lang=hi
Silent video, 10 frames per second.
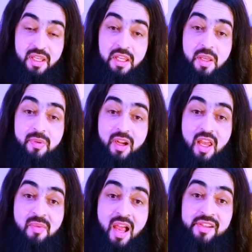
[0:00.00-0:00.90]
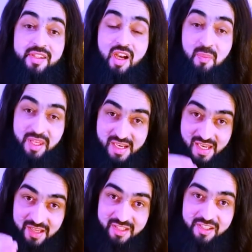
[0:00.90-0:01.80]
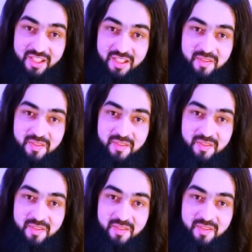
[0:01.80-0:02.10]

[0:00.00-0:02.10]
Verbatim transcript: इब्राहिम आसलम की नस्ल से